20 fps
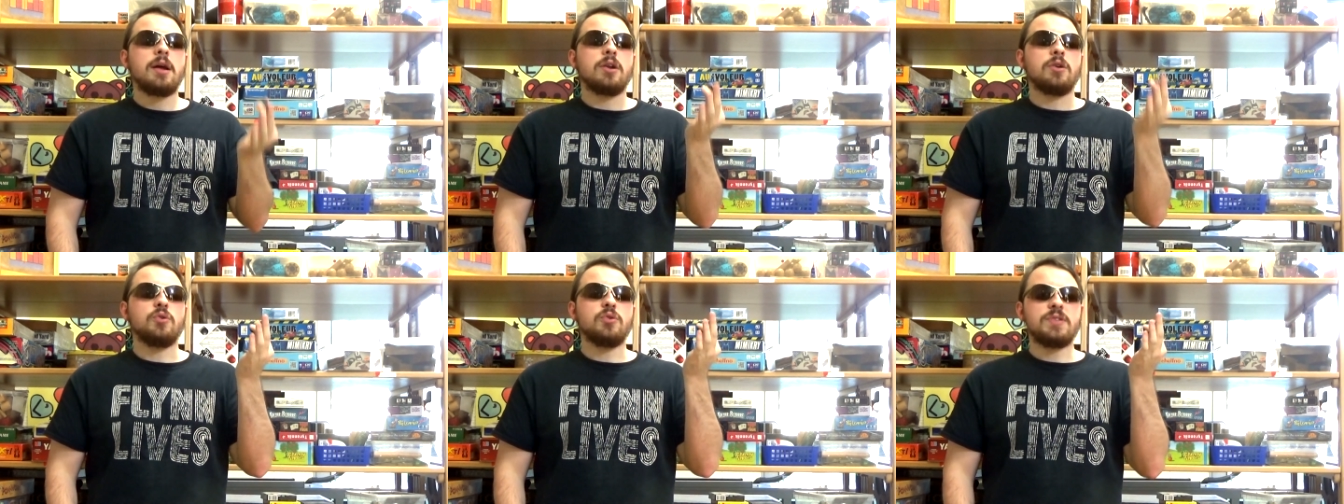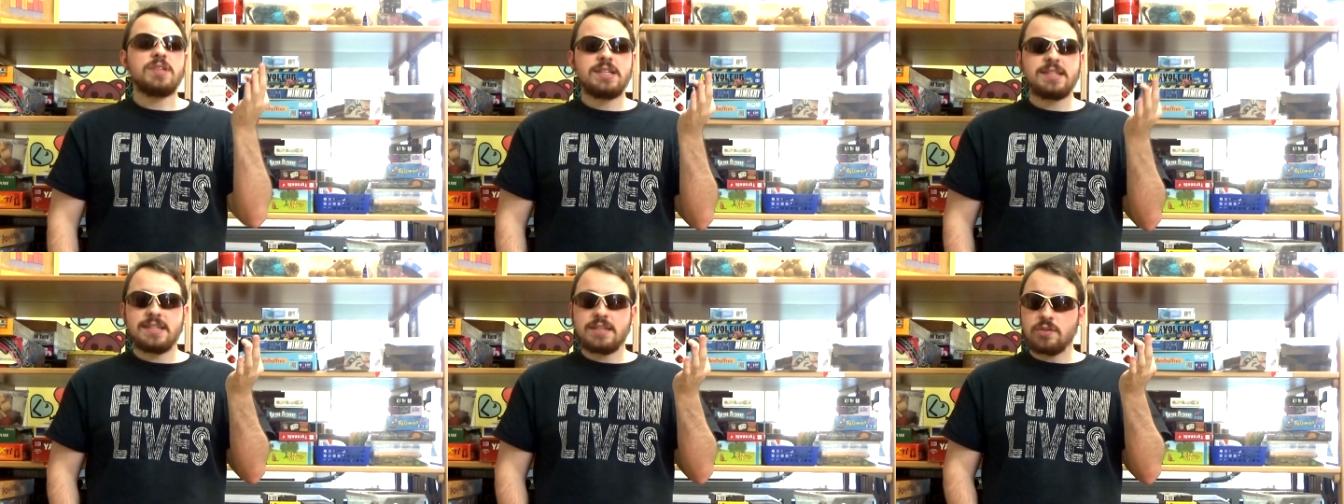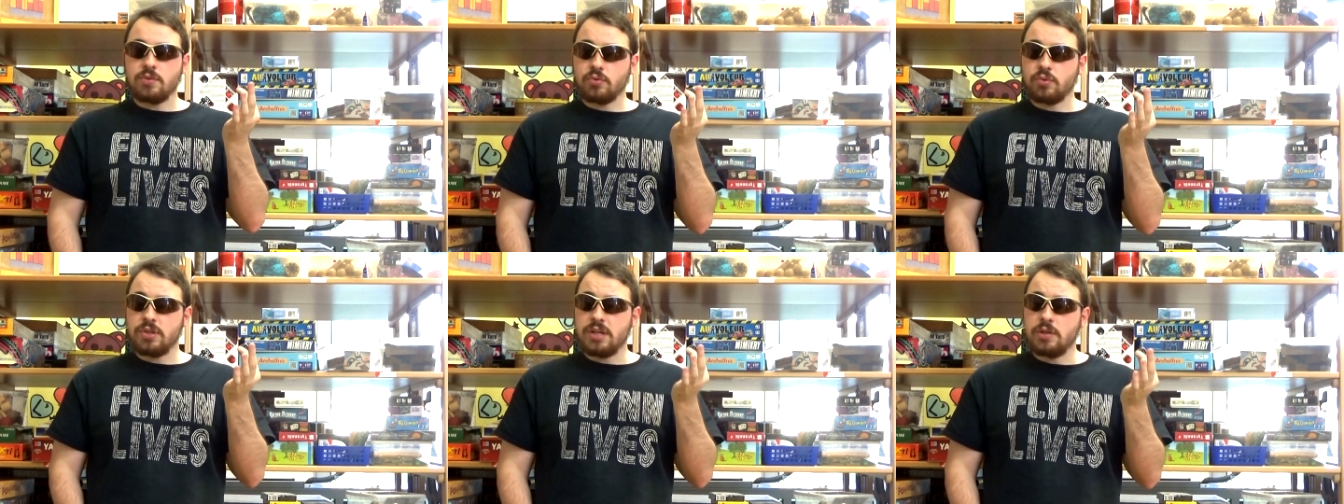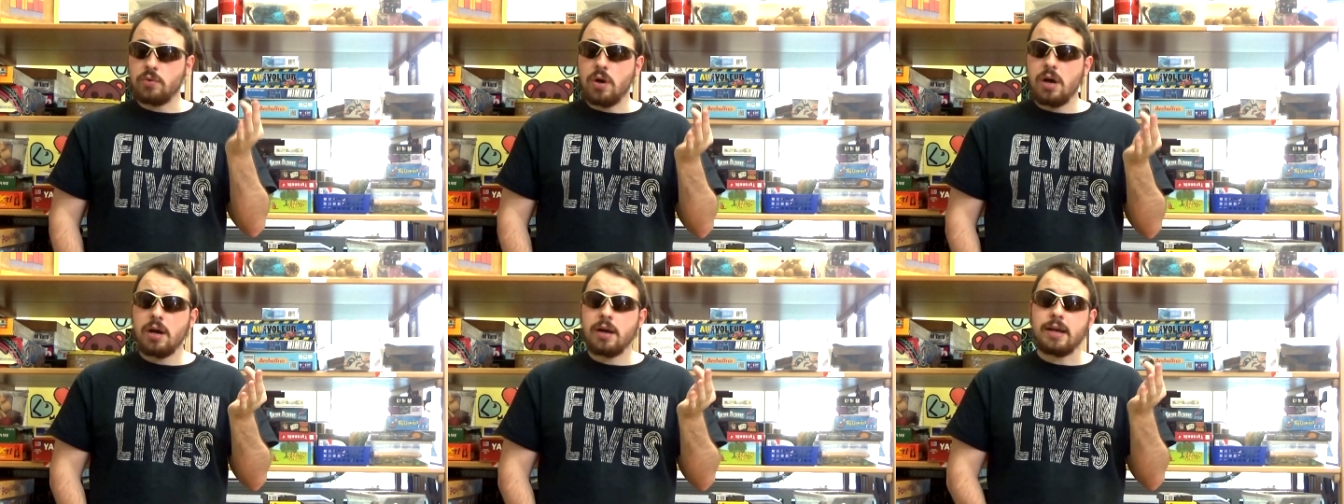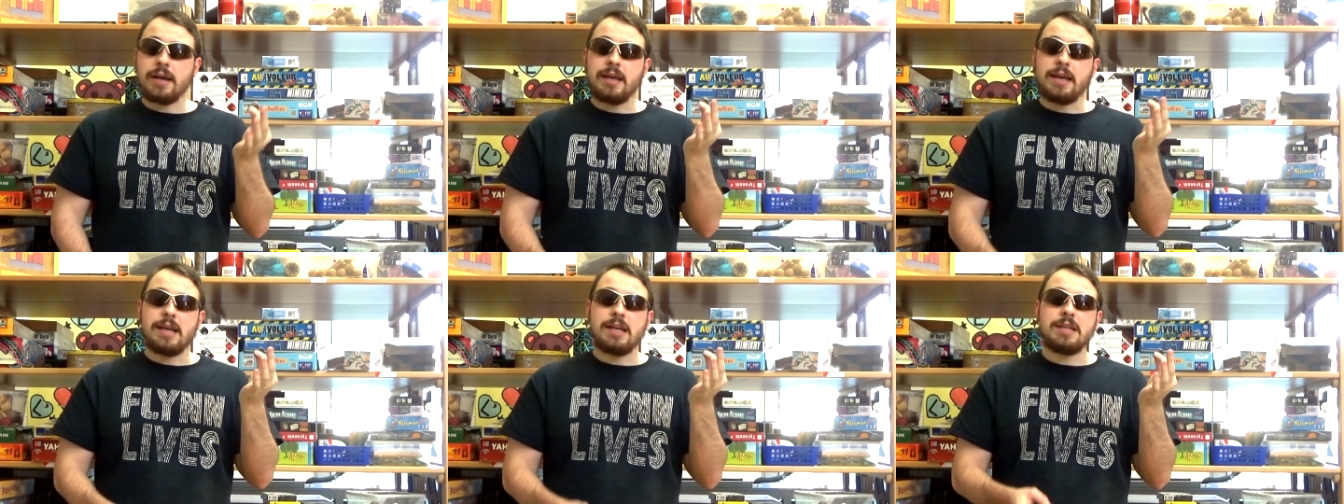l'utilisation du dé
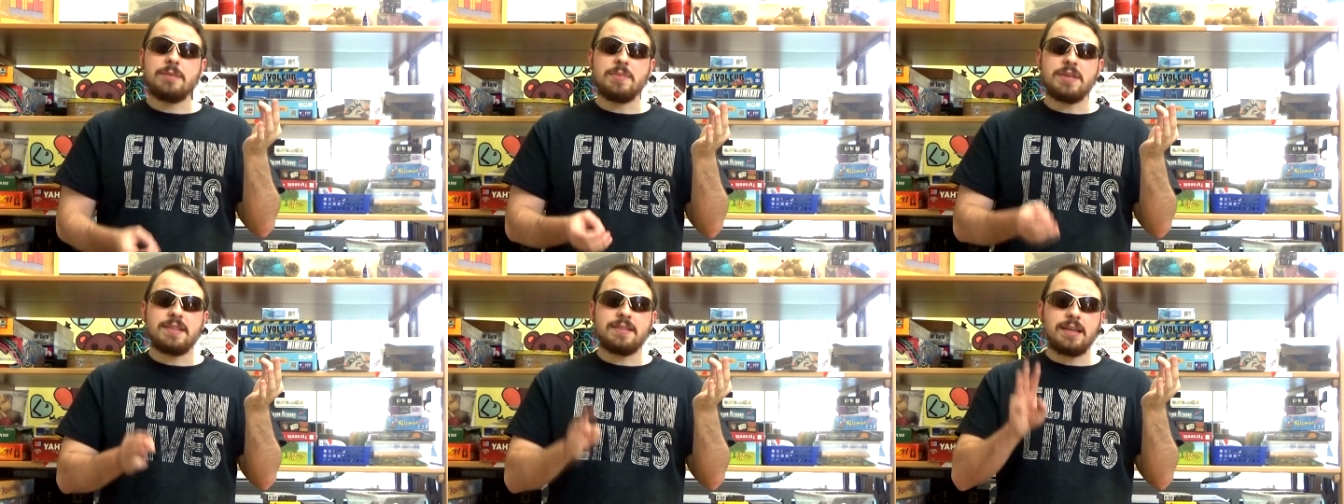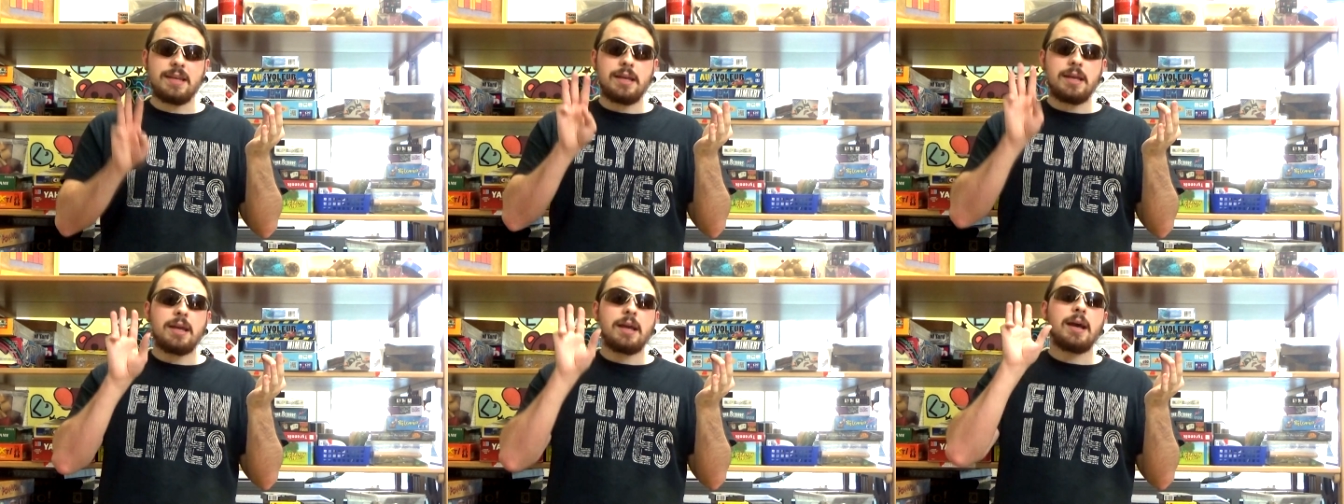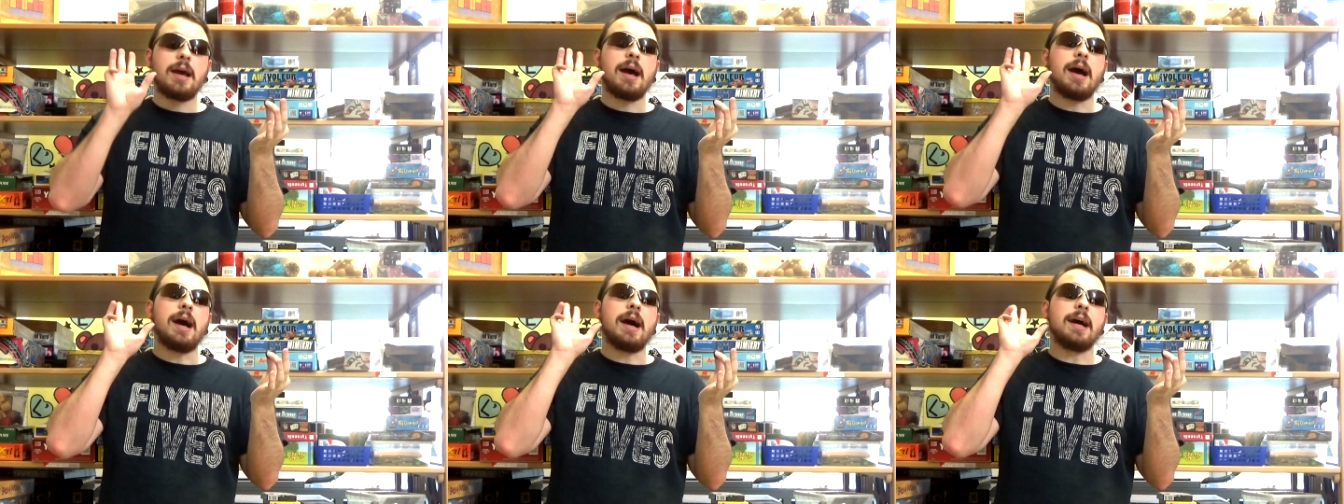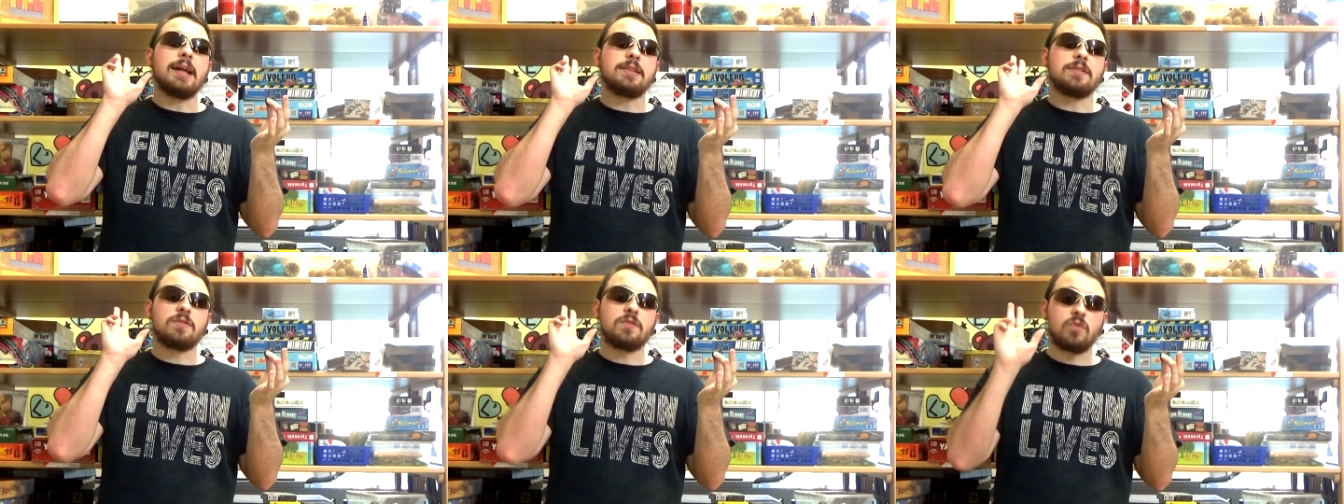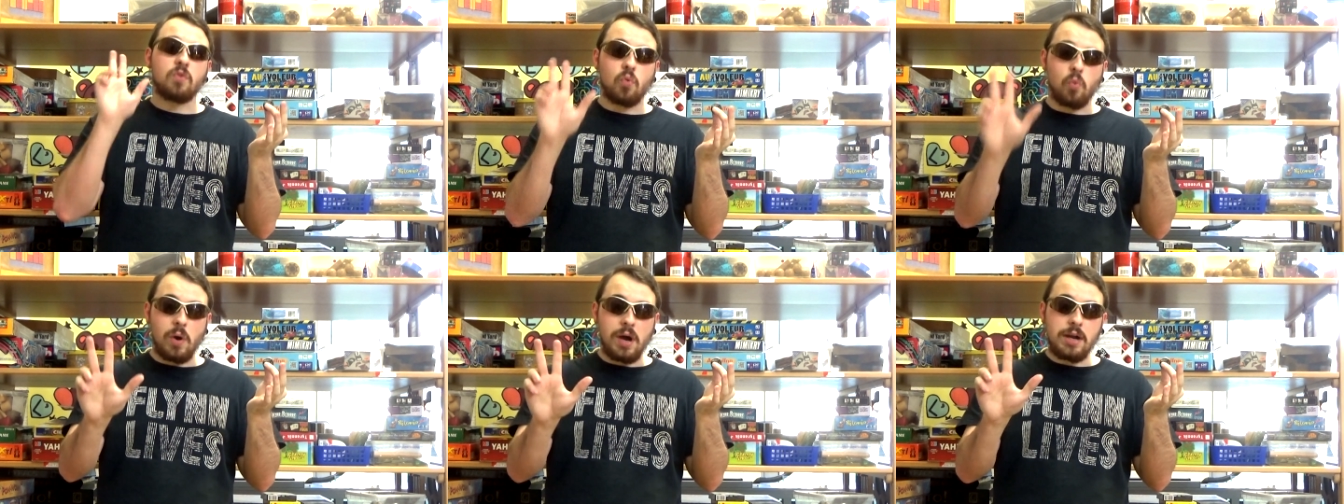noir est limitée à
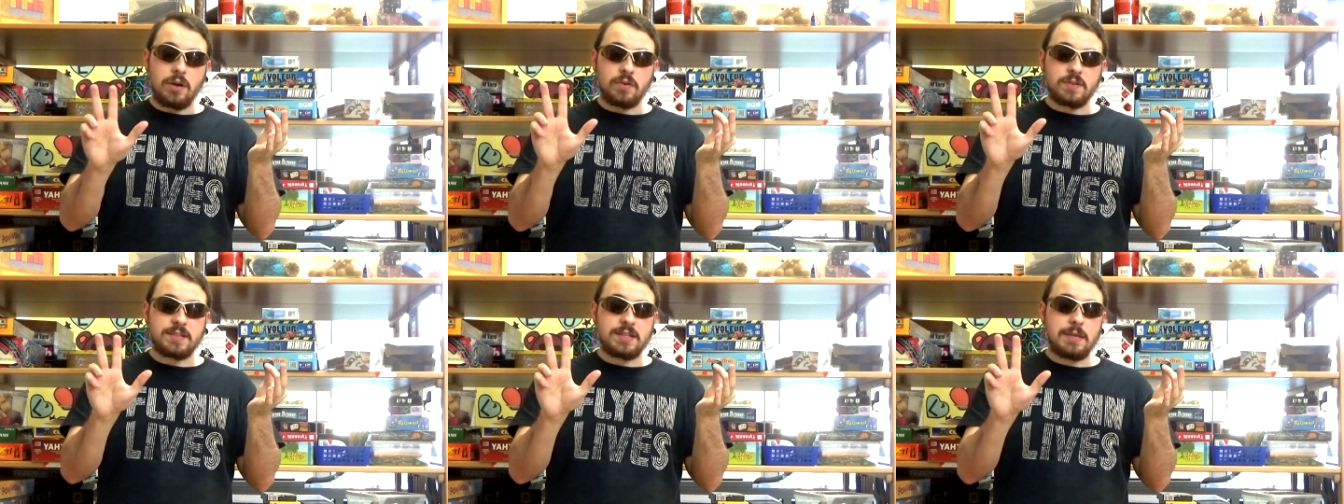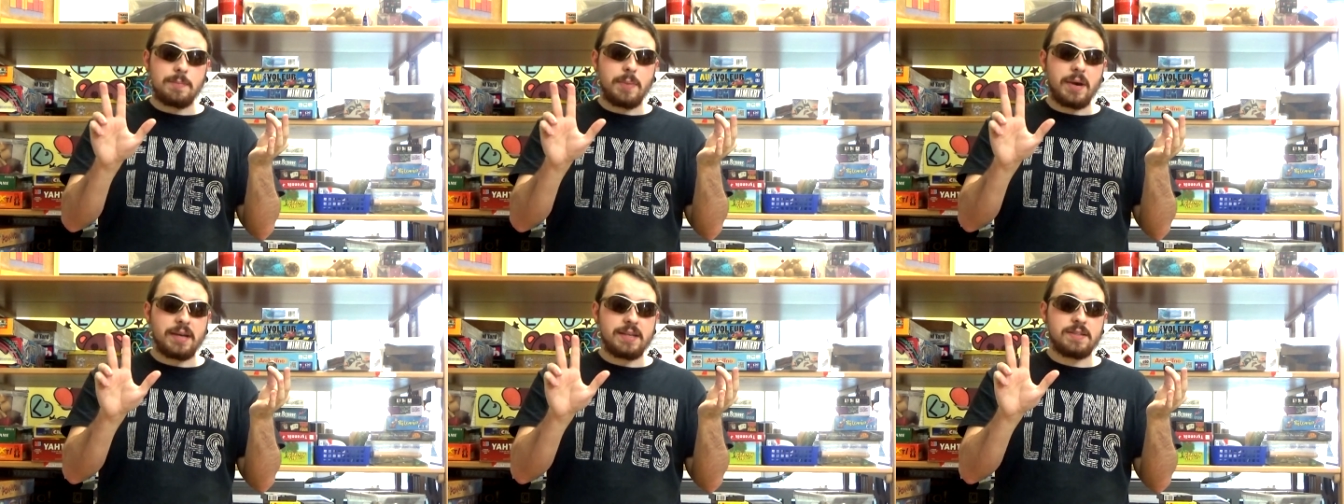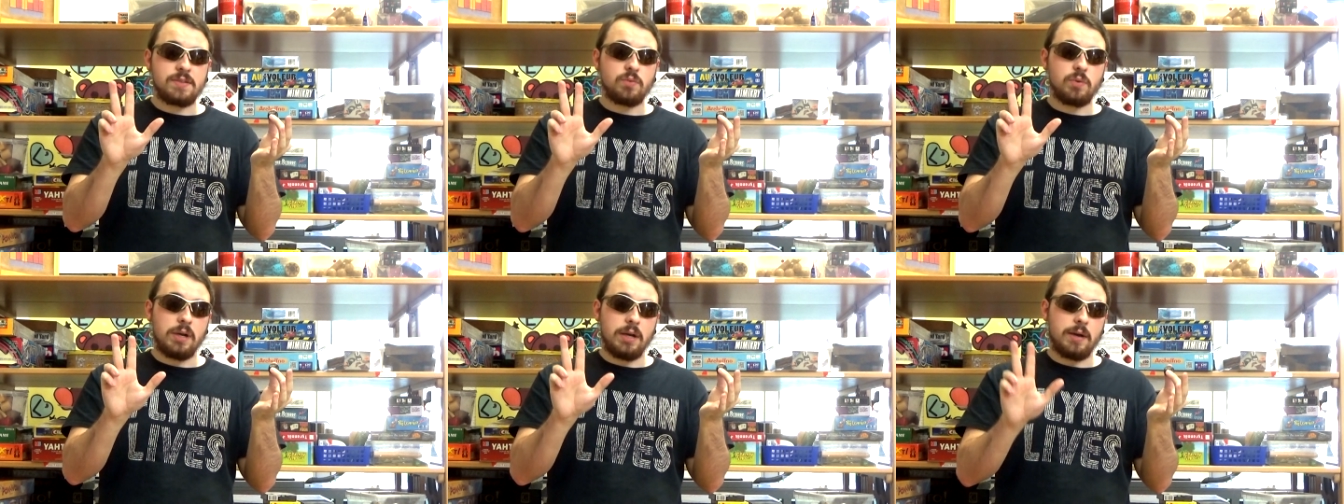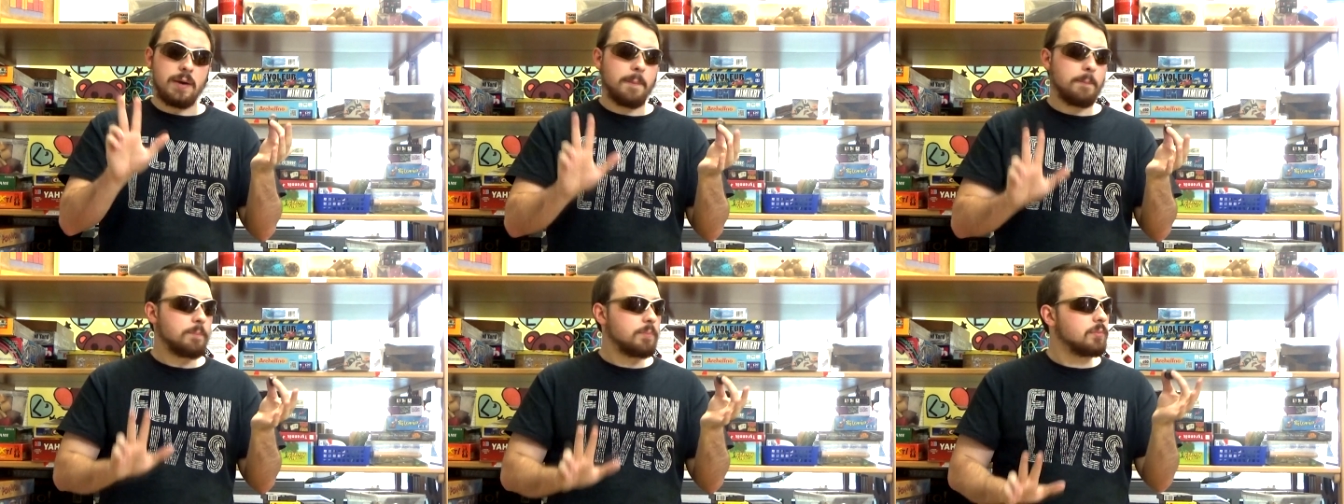3 lancés par histoire.